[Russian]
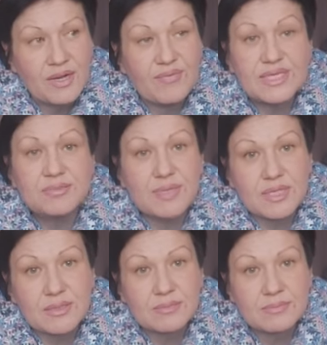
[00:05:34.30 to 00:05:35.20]
Весь
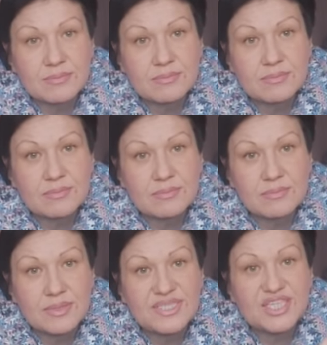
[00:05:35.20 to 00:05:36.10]
мир
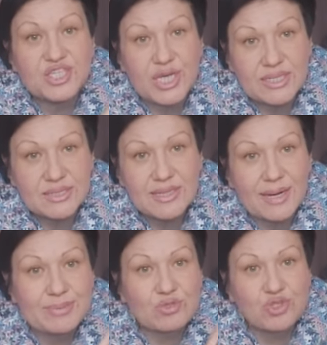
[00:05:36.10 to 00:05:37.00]
сейчас
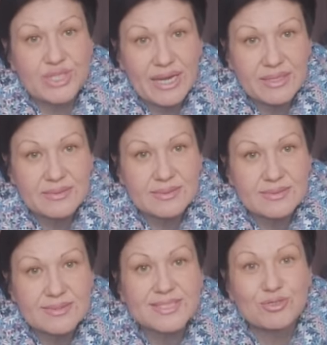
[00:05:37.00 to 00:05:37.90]
обсуждает
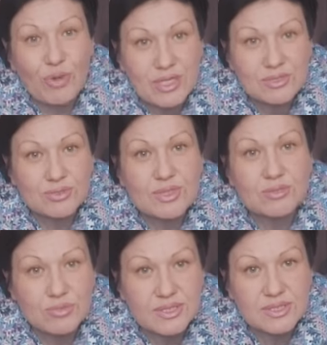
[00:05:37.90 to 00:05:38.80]
ситуацию
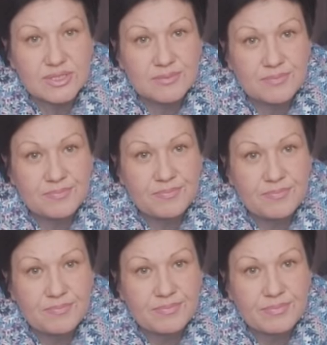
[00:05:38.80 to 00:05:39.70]
Якутии.
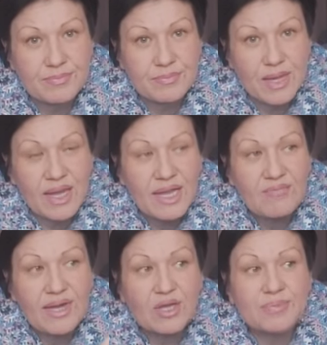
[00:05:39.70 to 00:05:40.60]

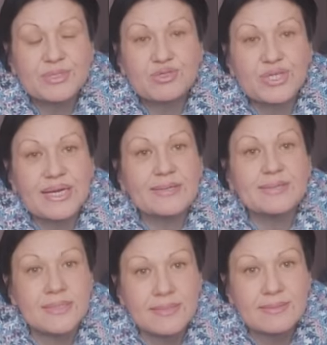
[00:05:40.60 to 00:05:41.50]
Вы ее
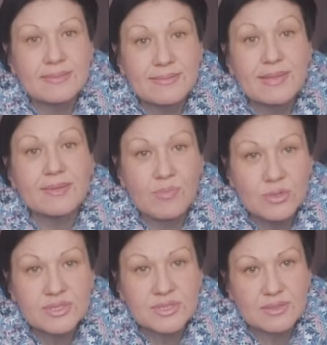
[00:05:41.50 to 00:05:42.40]
обсуждаете на
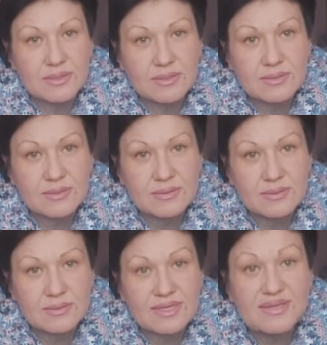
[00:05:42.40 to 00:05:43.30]
эмоциях
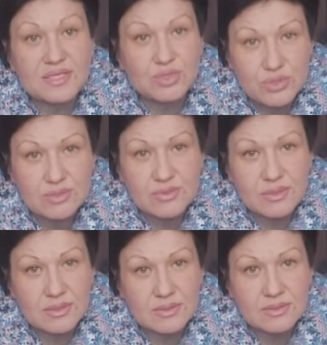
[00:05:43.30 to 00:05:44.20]
и на
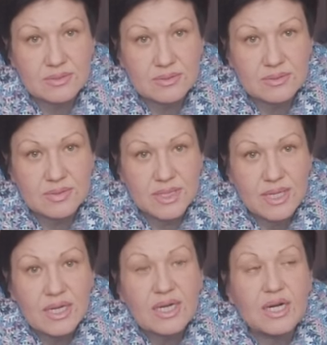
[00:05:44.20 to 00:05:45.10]
чувствах.
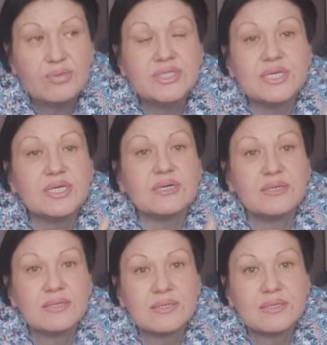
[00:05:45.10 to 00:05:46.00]

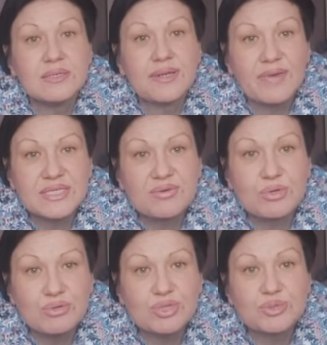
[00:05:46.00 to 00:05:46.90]
Люди, давайте
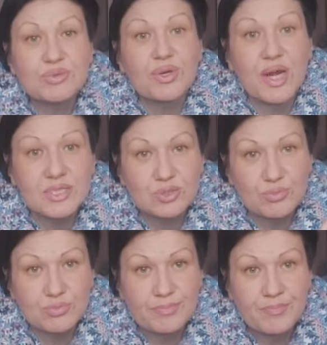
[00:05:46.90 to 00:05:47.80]
включим свой
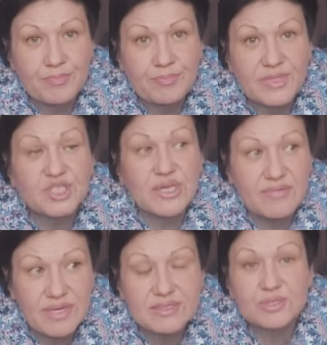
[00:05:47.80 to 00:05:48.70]
разум.
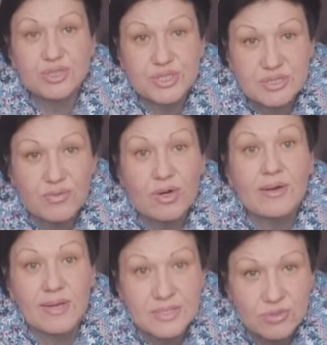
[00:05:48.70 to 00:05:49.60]
Человек –
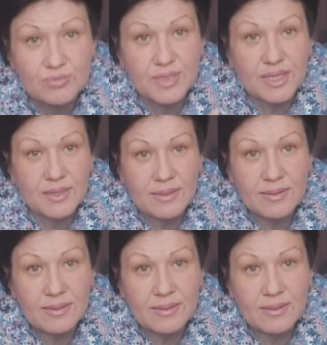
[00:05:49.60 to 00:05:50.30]
существо разумное.